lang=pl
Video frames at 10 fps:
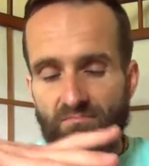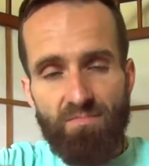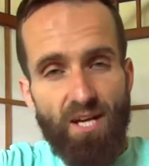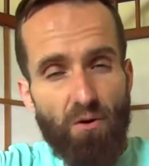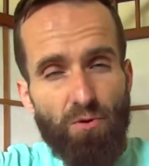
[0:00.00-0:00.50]

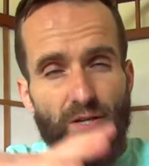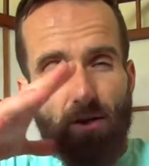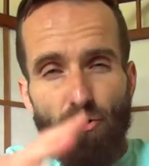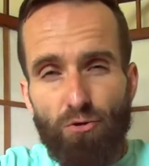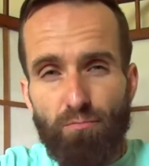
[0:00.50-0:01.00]
Cały
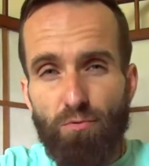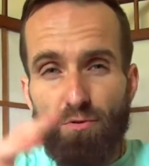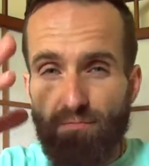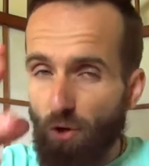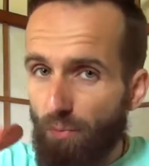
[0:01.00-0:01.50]

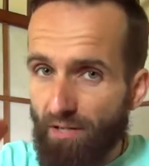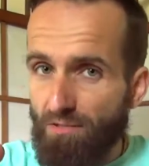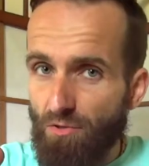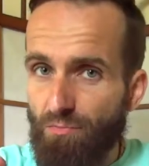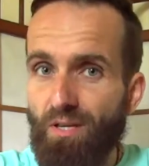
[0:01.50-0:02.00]
korpus, wyobraź
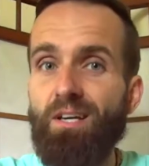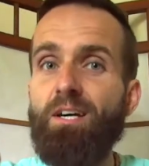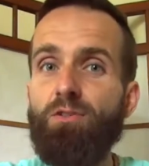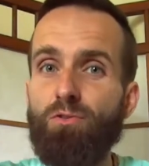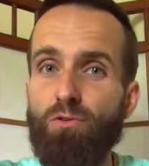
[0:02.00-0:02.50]
sobie,
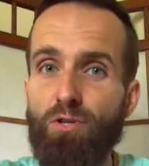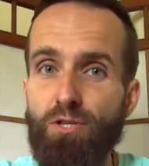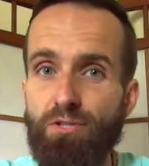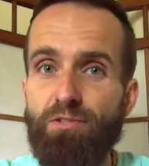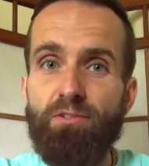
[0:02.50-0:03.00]
to
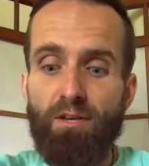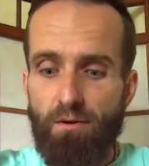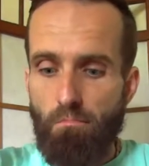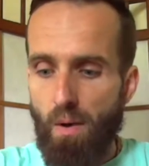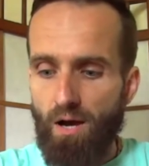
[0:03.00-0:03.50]
lity
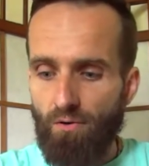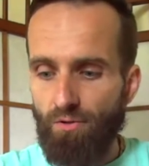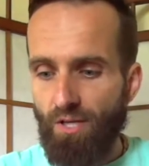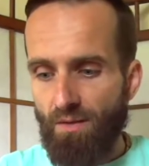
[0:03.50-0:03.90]
machoń.